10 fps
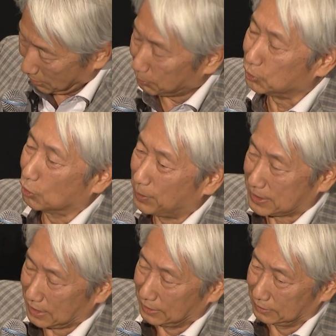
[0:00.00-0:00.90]
僕のおば
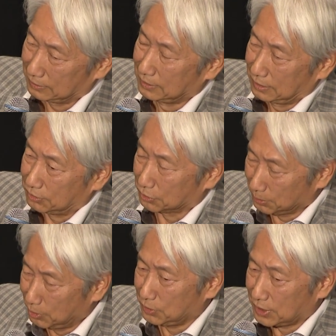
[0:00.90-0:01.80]
さん、と
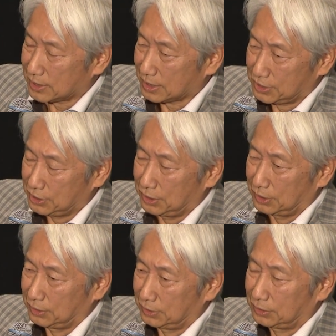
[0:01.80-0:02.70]
ても優し
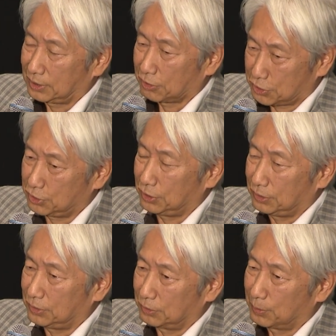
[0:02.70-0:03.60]
い楽しい
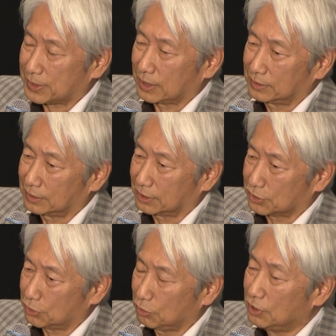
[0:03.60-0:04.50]
おばさんなんだけ
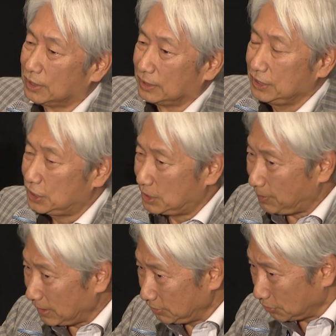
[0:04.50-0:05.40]
ど、その一
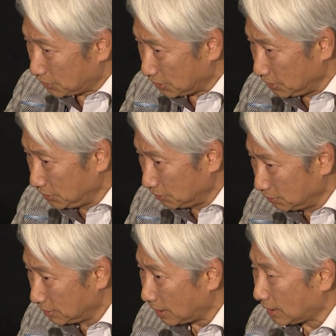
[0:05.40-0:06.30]
番の親
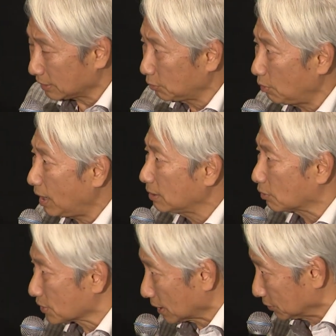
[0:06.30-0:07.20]
友が加藤春
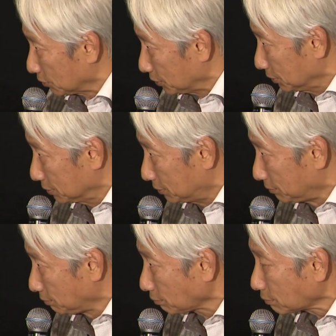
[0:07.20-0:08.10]
子さんという
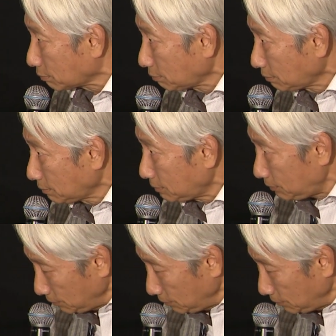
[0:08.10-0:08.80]
女優さんの、